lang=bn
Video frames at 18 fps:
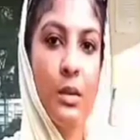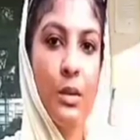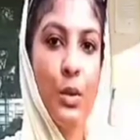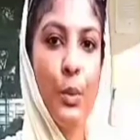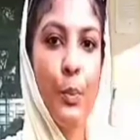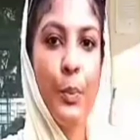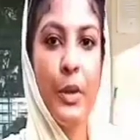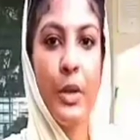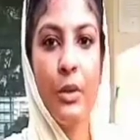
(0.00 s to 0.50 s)

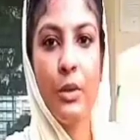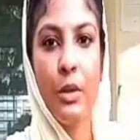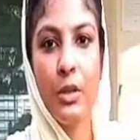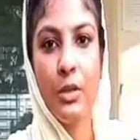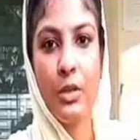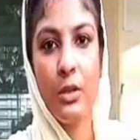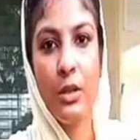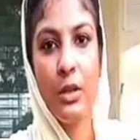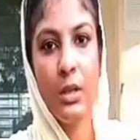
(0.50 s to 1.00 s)
সুপ্রিয়
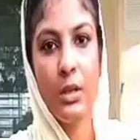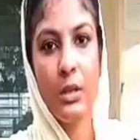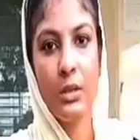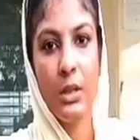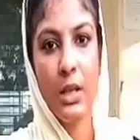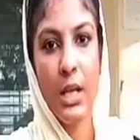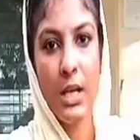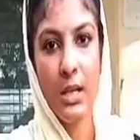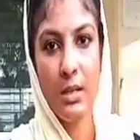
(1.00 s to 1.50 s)
দর্শক
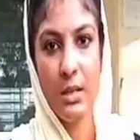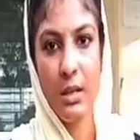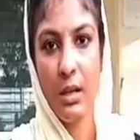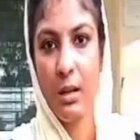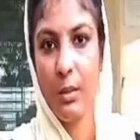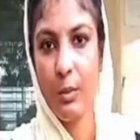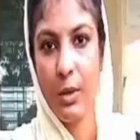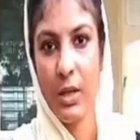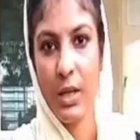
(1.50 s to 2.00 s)

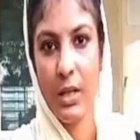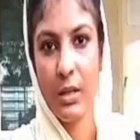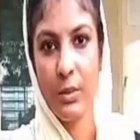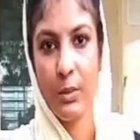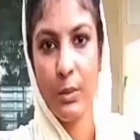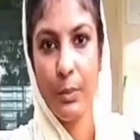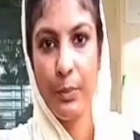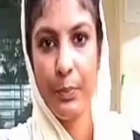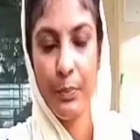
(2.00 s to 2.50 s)
আসসালামু
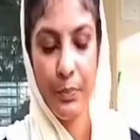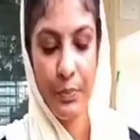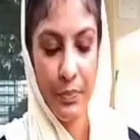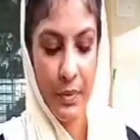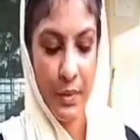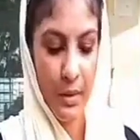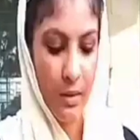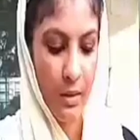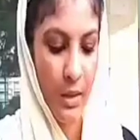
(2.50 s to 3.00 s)
আলাইকুম
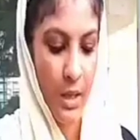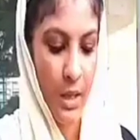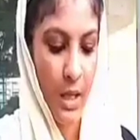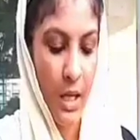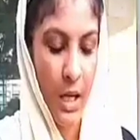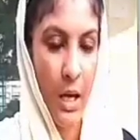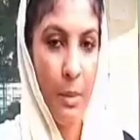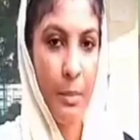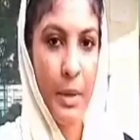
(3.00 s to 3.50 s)

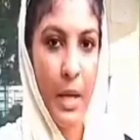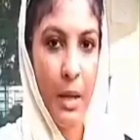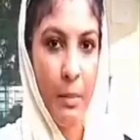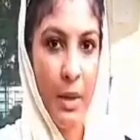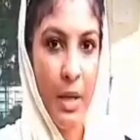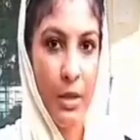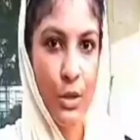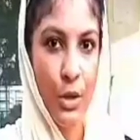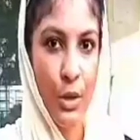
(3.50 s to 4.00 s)
আমি
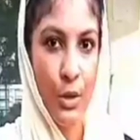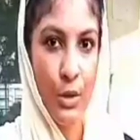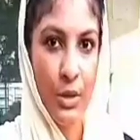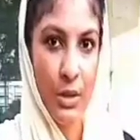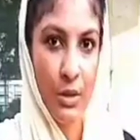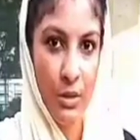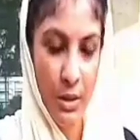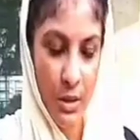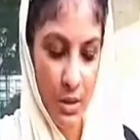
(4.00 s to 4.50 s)
আমার
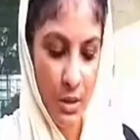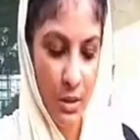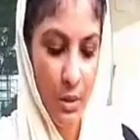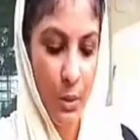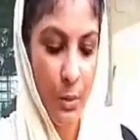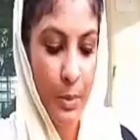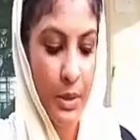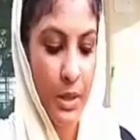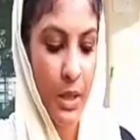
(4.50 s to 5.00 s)
স্বরচিত একটি
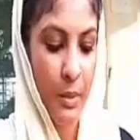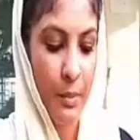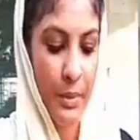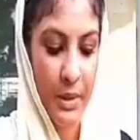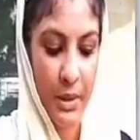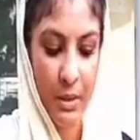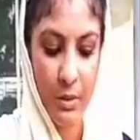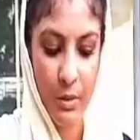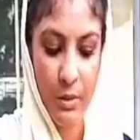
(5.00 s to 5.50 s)
কবিতা
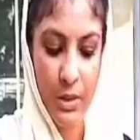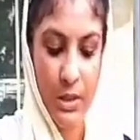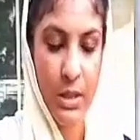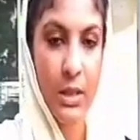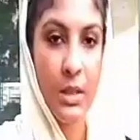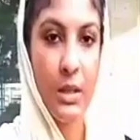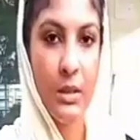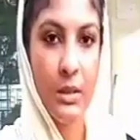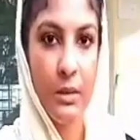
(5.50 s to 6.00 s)
আবৃত্তি
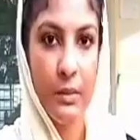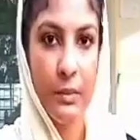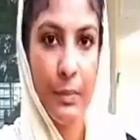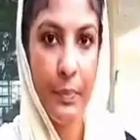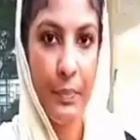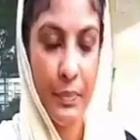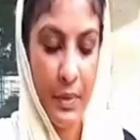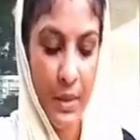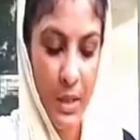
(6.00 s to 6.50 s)
করছি
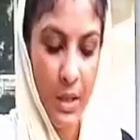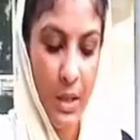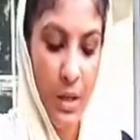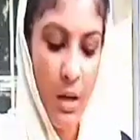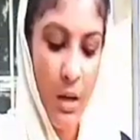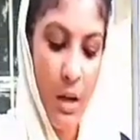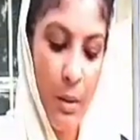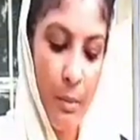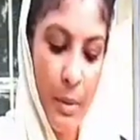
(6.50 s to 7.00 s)

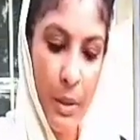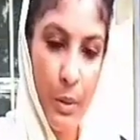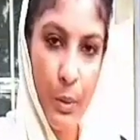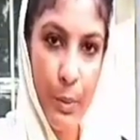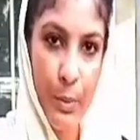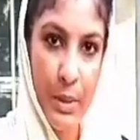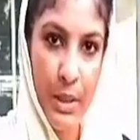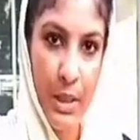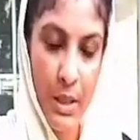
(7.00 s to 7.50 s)
আমার
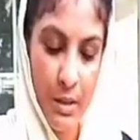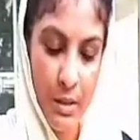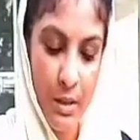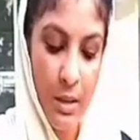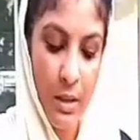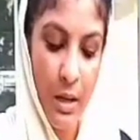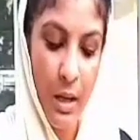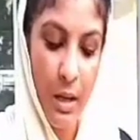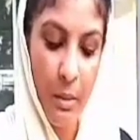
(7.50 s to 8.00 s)

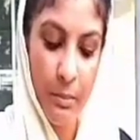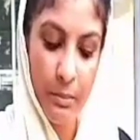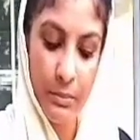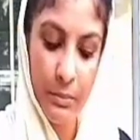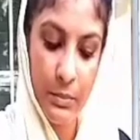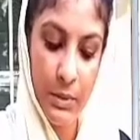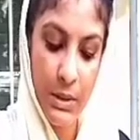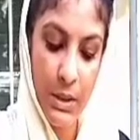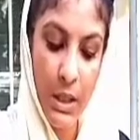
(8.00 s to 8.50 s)
কবিতাটির নাম
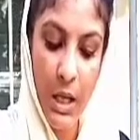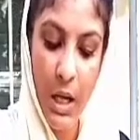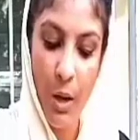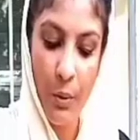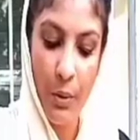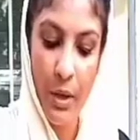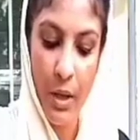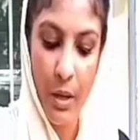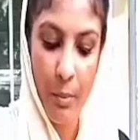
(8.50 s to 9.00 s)

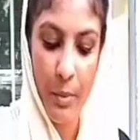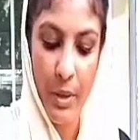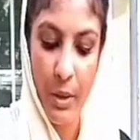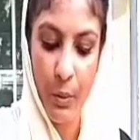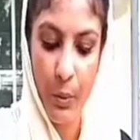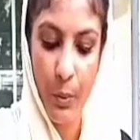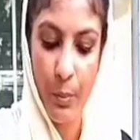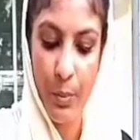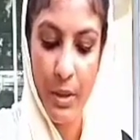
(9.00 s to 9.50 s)
গাঁওগেরামের
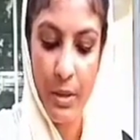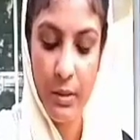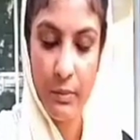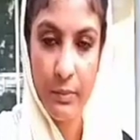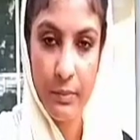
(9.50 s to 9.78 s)
কবি